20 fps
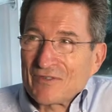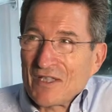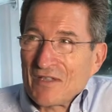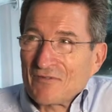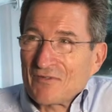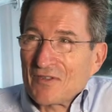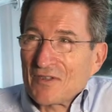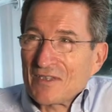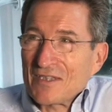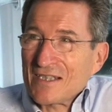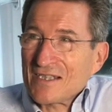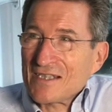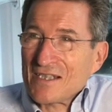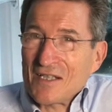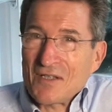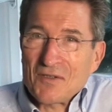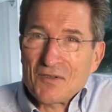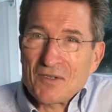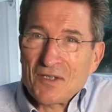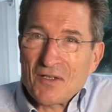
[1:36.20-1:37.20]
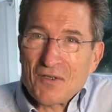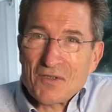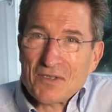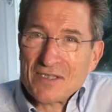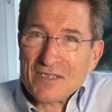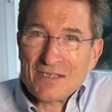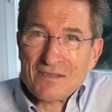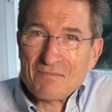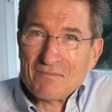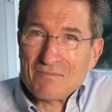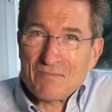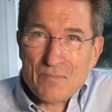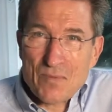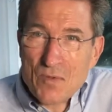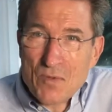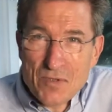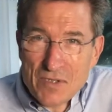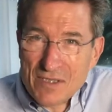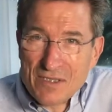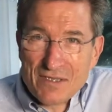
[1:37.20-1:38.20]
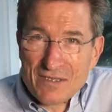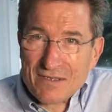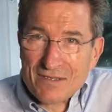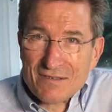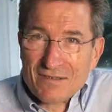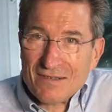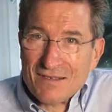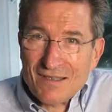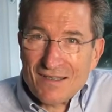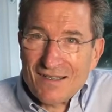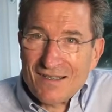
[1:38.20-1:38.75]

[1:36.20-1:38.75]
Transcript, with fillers: davon, dass auch aus dem Bösesten